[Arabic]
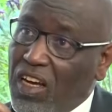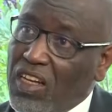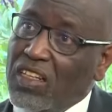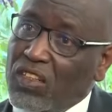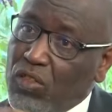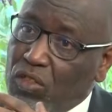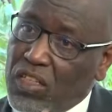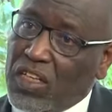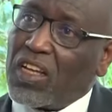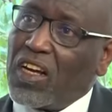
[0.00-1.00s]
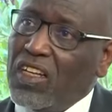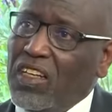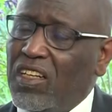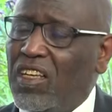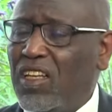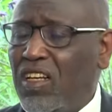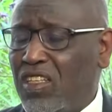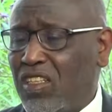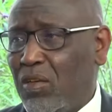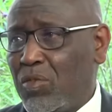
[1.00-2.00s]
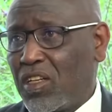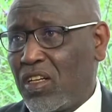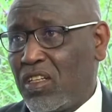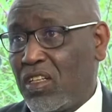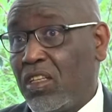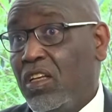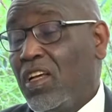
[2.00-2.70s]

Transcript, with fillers: ان يقرا حينئذ الاسئله بشكل جيد